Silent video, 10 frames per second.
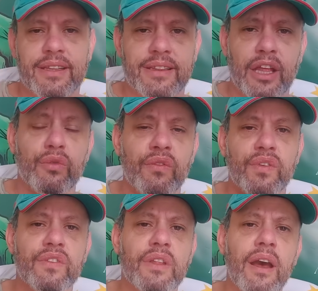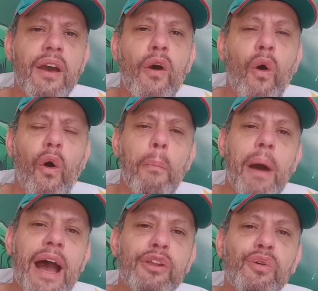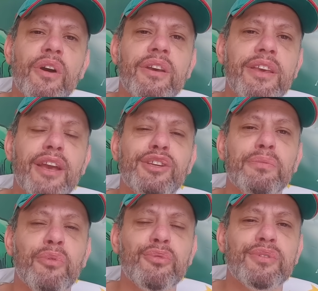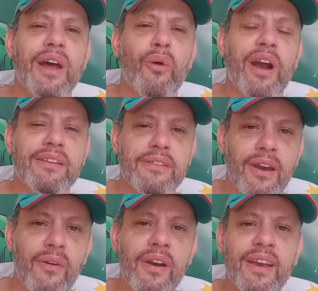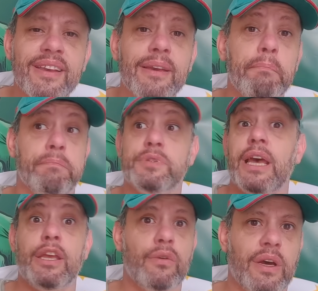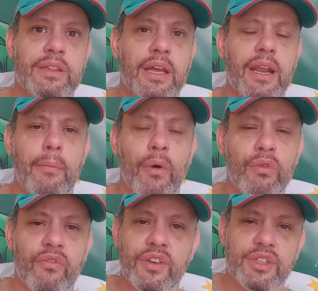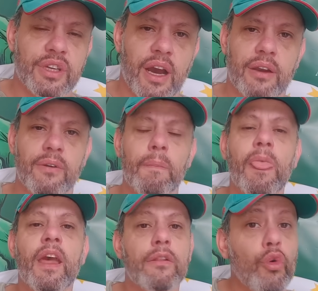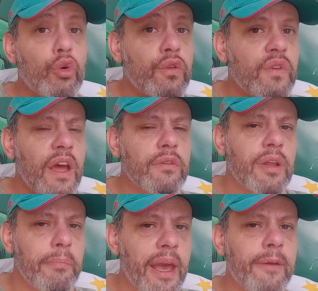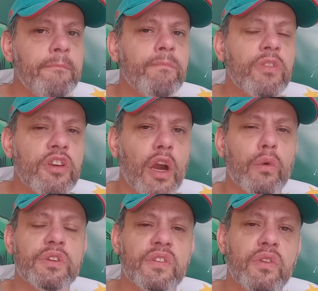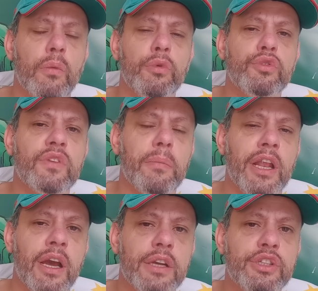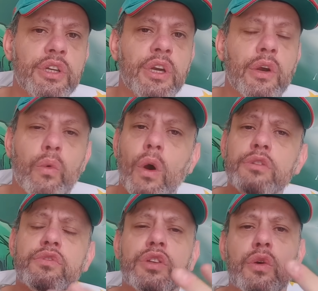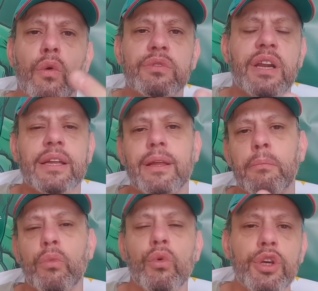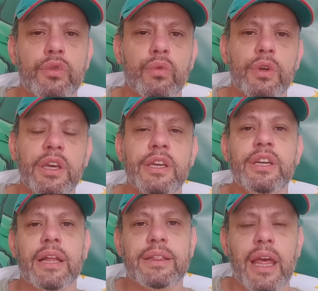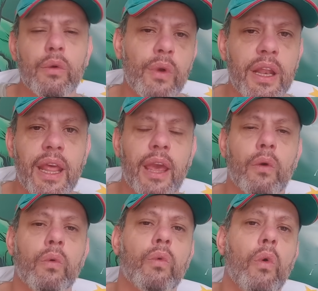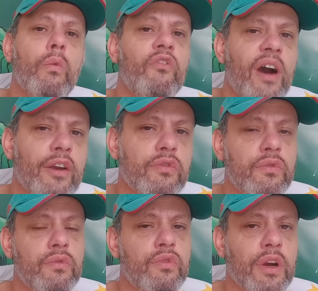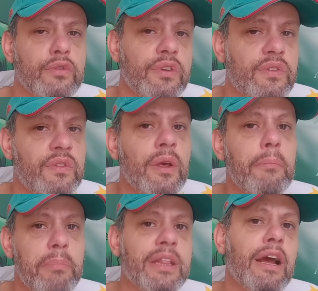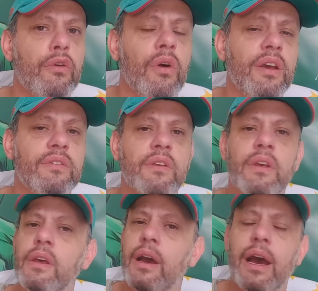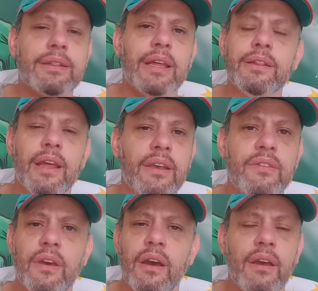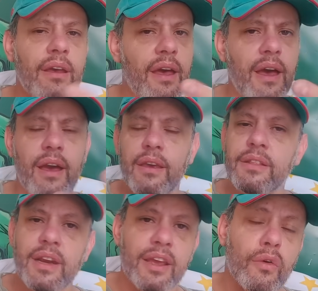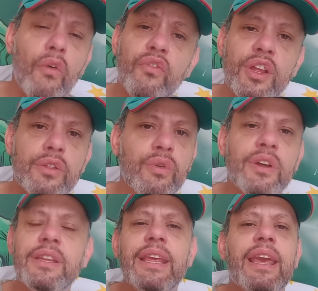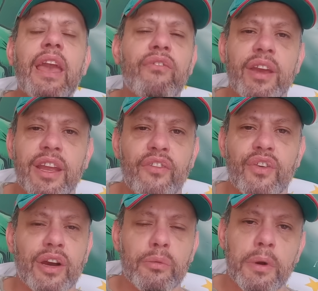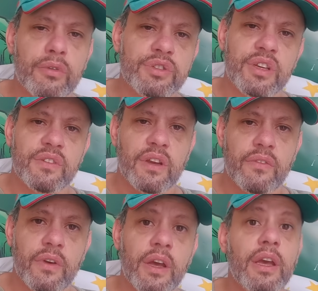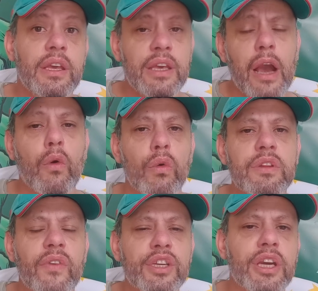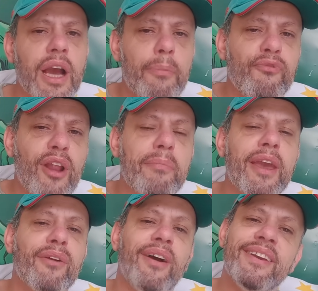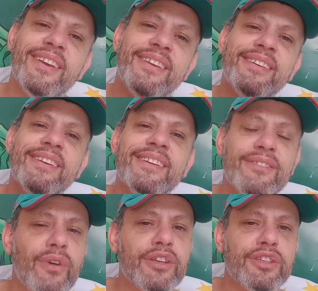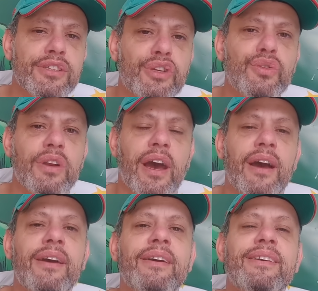Tendo em vista Romário e Edmundo na ocasião, que saíram até na mão no vestiário. O Cruzeiro também já aconteceu muito semelhante. Quando se contrata muito e já tem um elenco com vários jogadores medalhões, a tendência é entrar em conflito. Ninguém vai querer ficar no banco de reserva. E a conta vai chegar pro Flamengo, aí não adianta chorar.